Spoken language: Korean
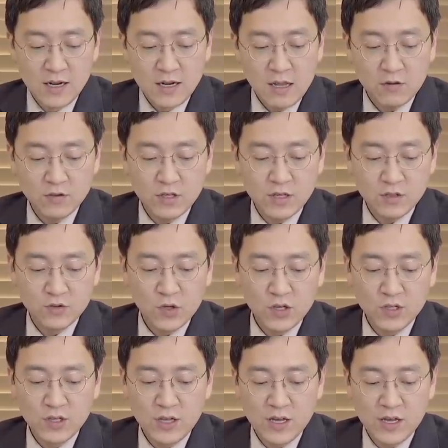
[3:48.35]
그리고 이제
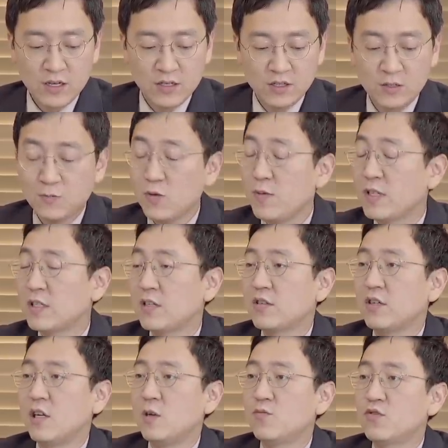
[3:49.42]
최근에 그 식품
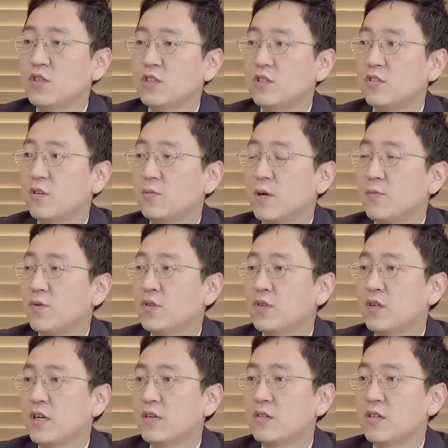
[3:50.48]
회사들이 1분기 실적
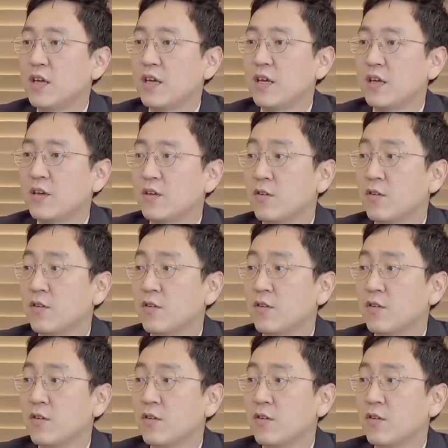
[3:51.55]
발표들을 하는데